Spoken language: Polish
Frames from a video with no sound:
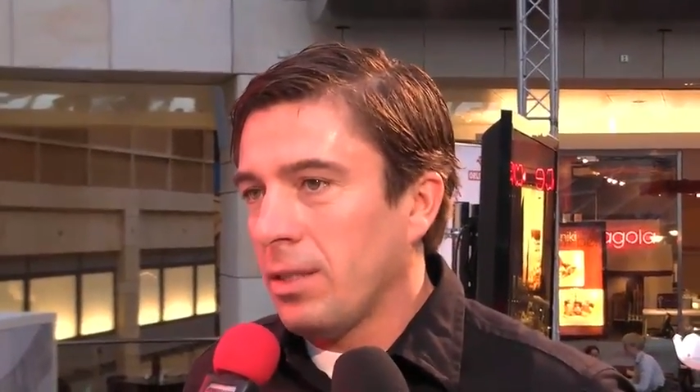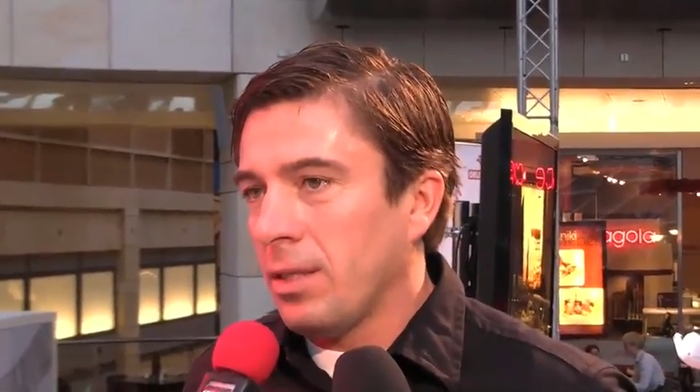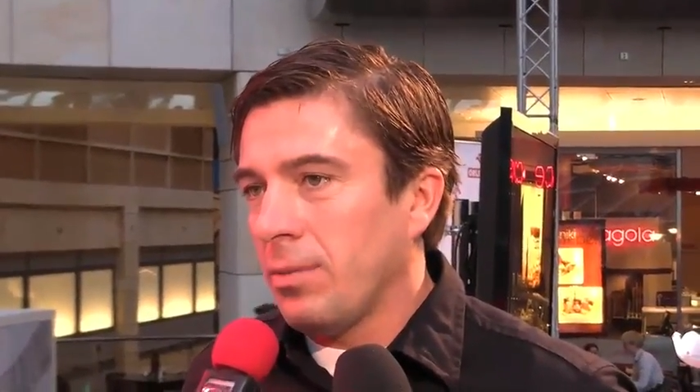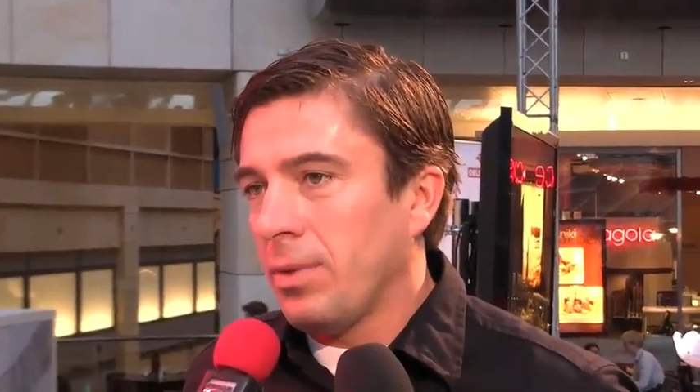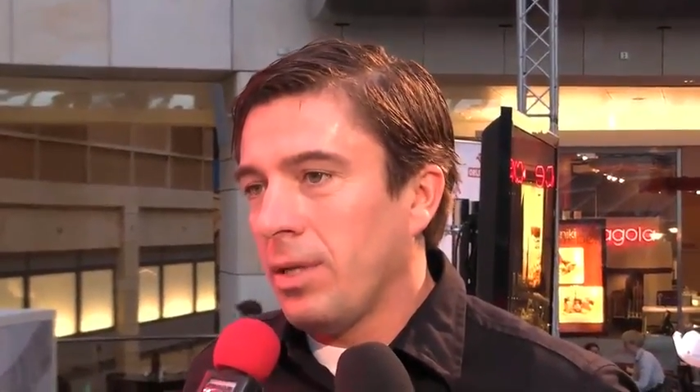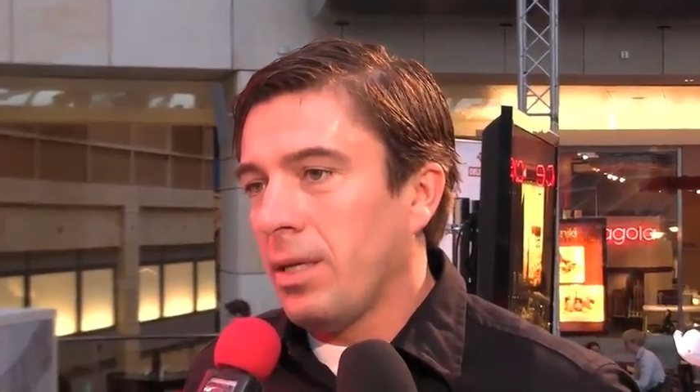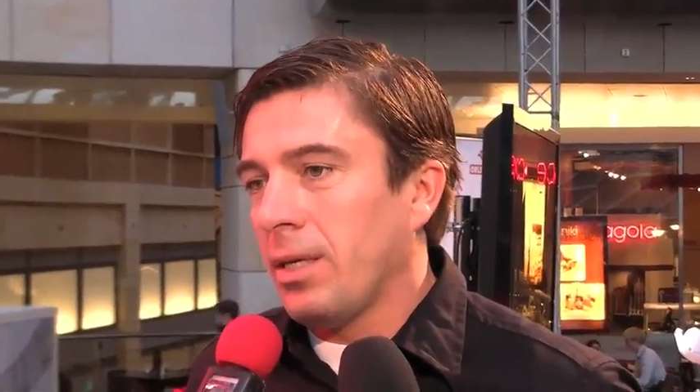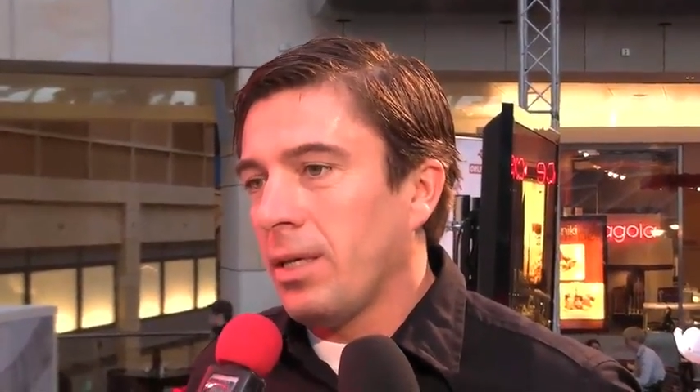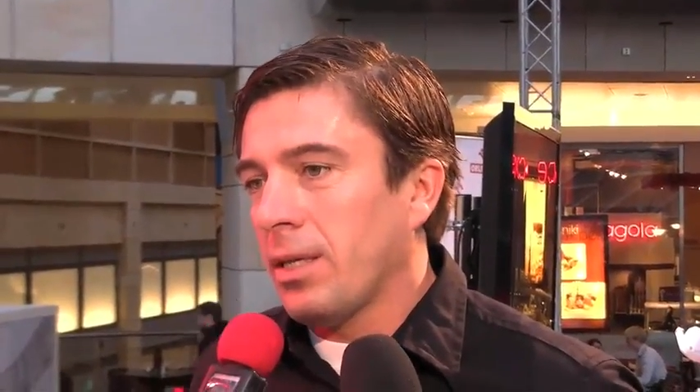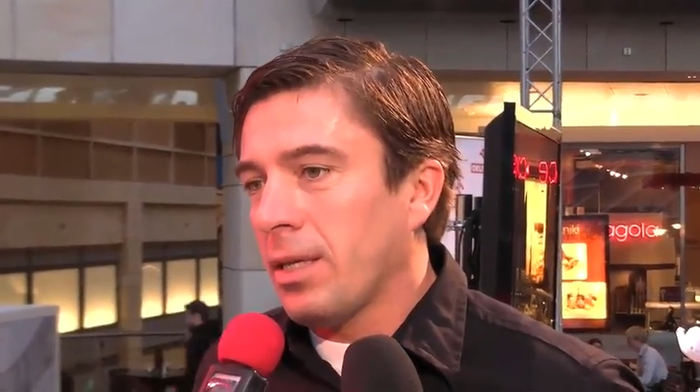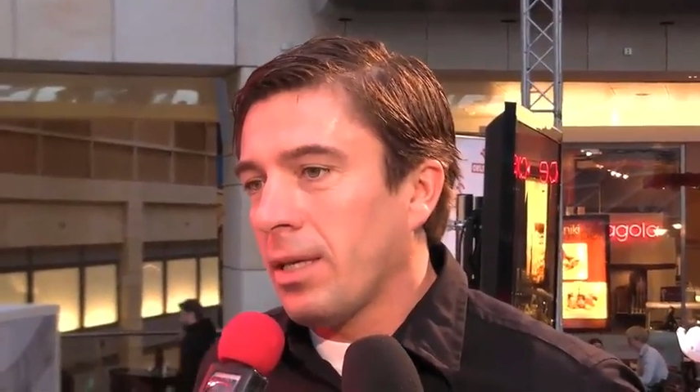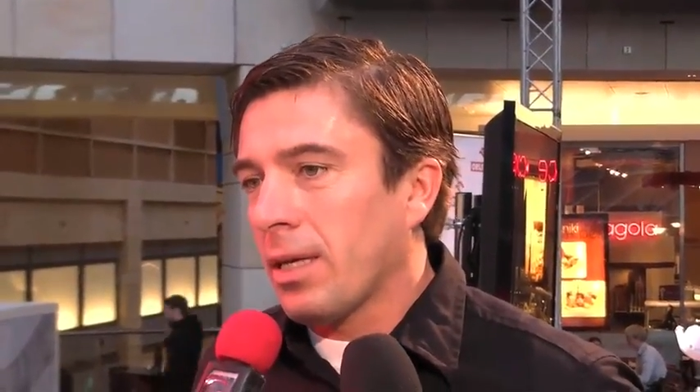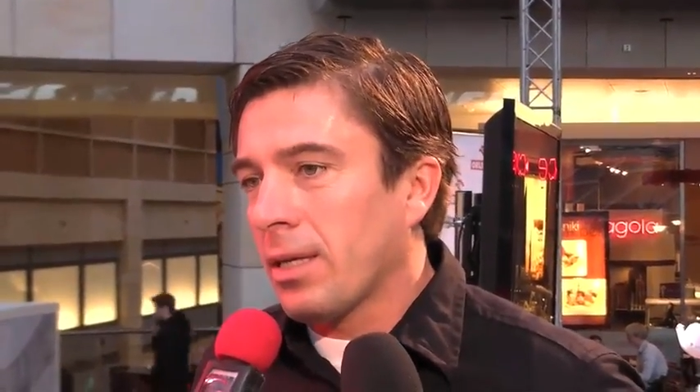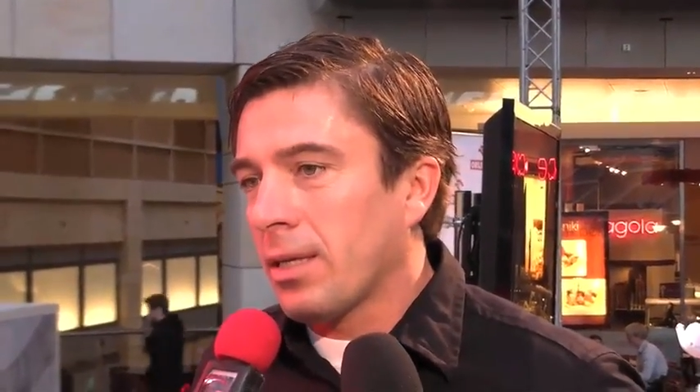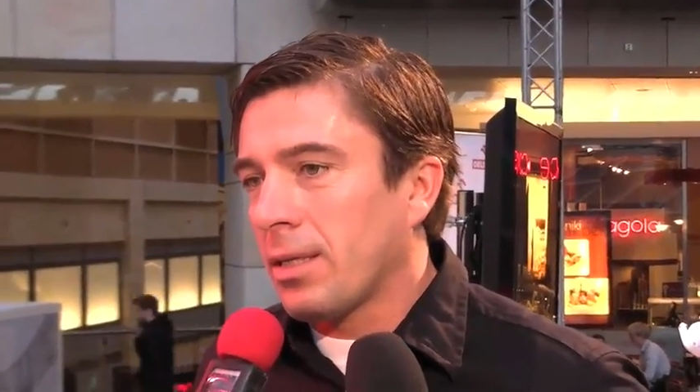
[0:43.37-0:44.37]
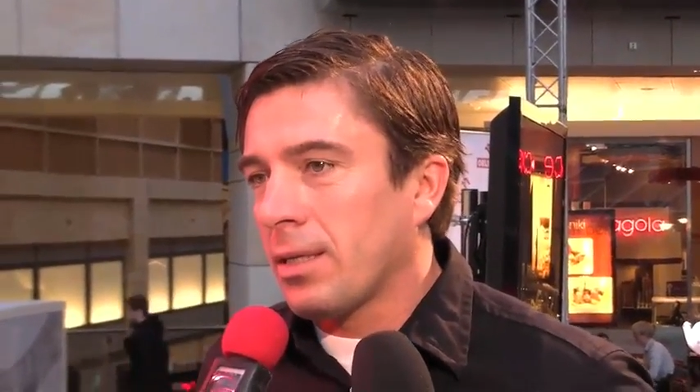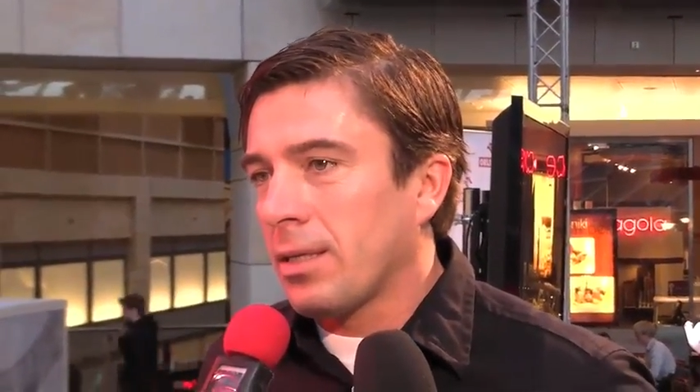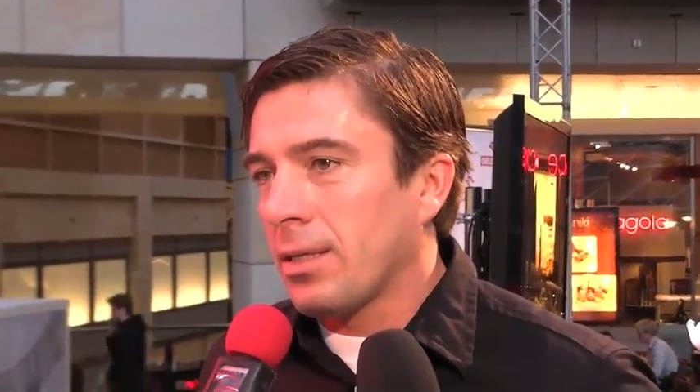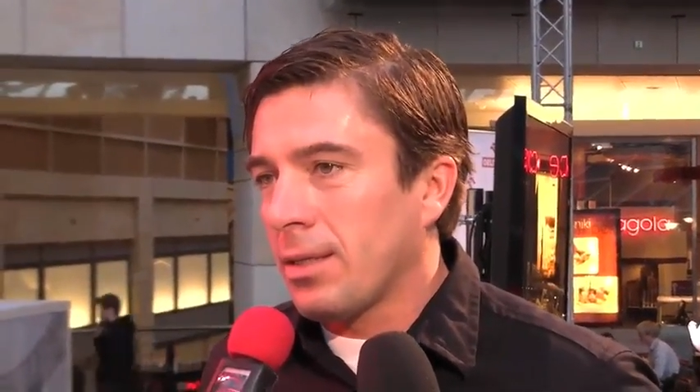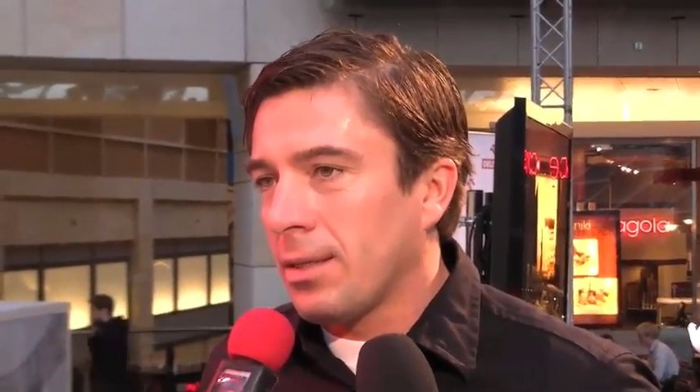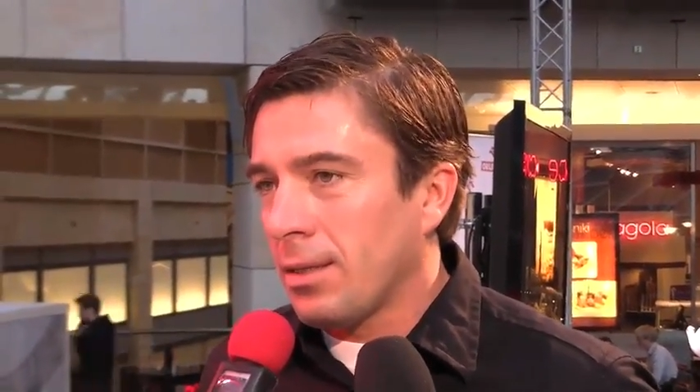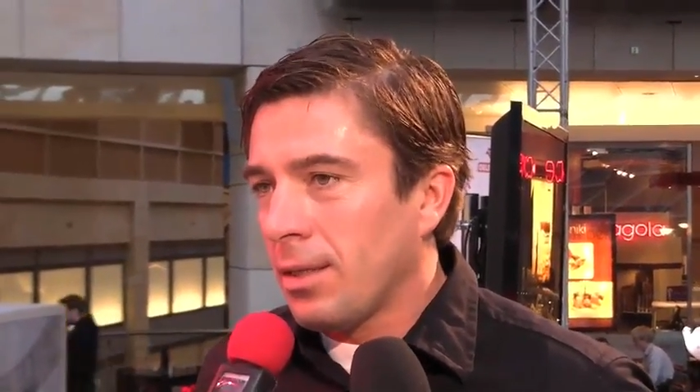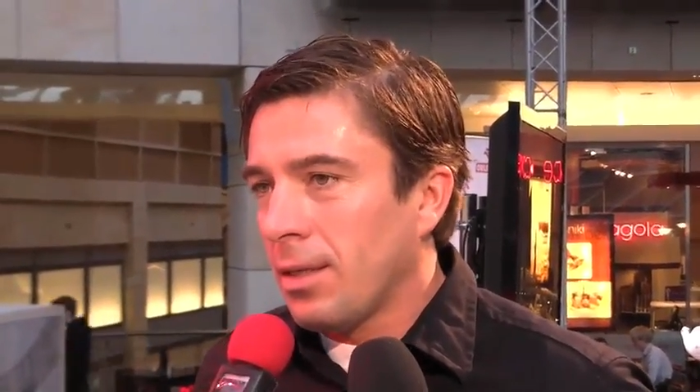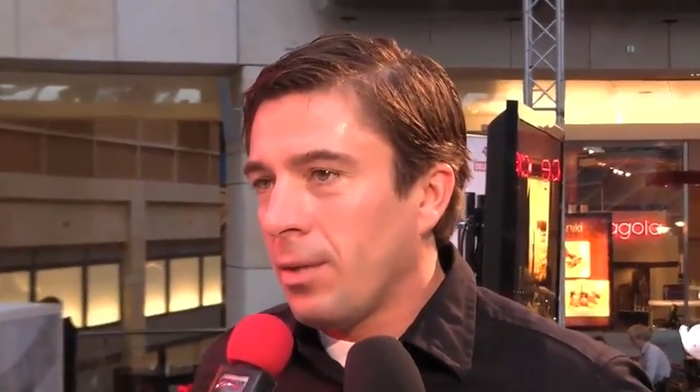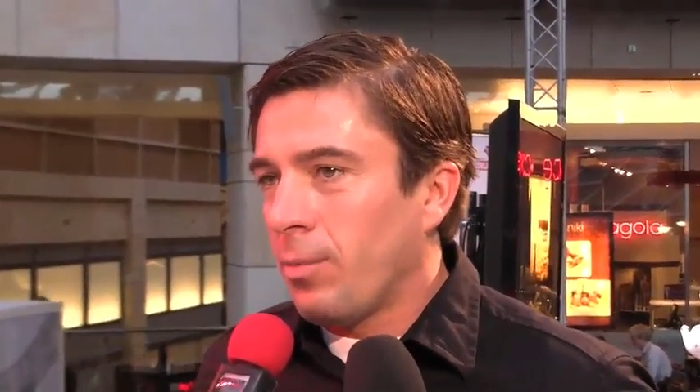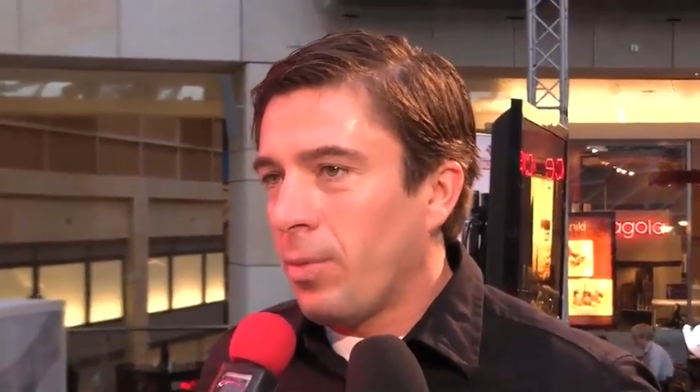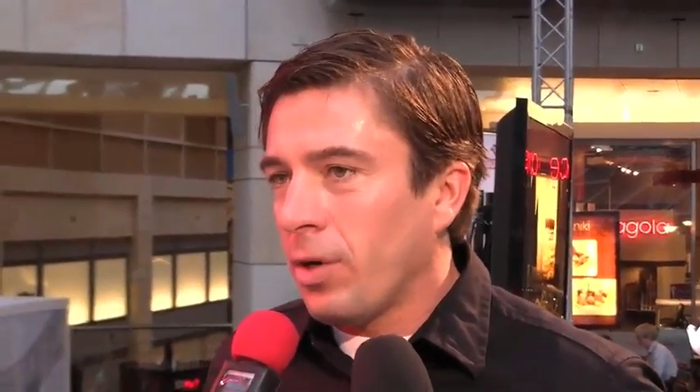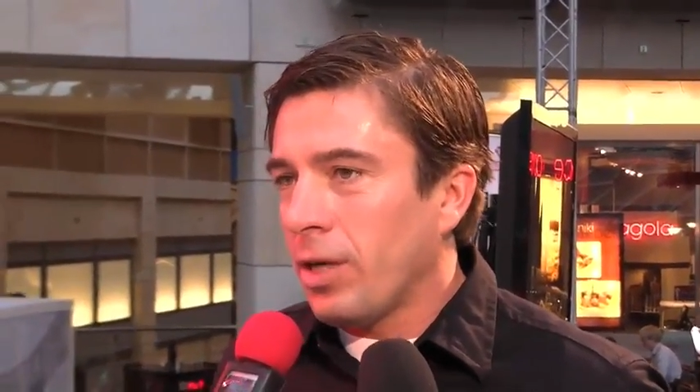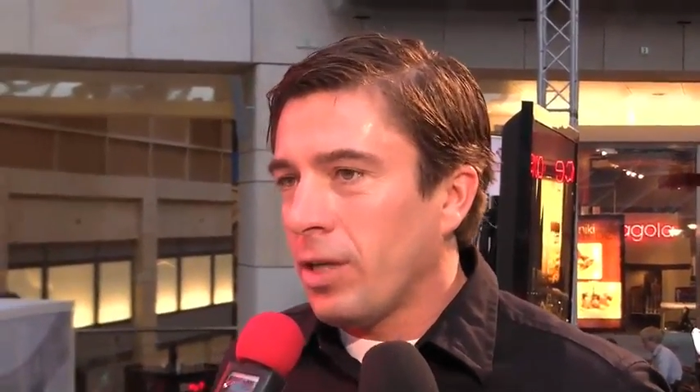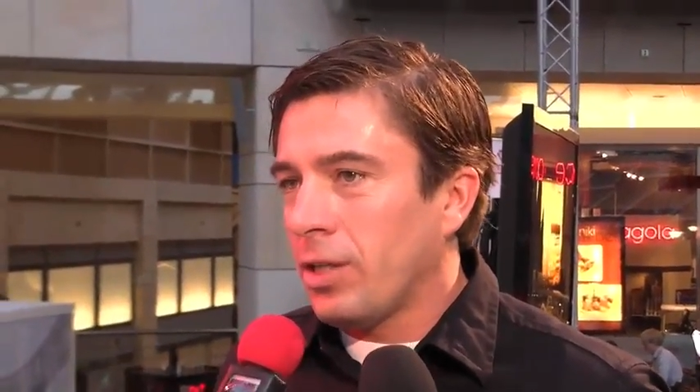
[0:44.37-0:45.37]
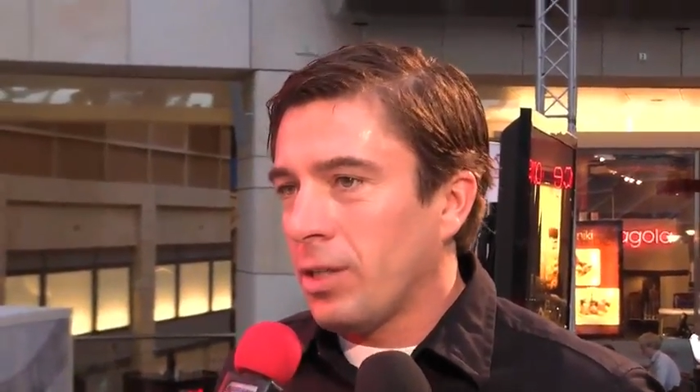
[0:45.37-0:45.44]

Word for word: Niemniej jednak boję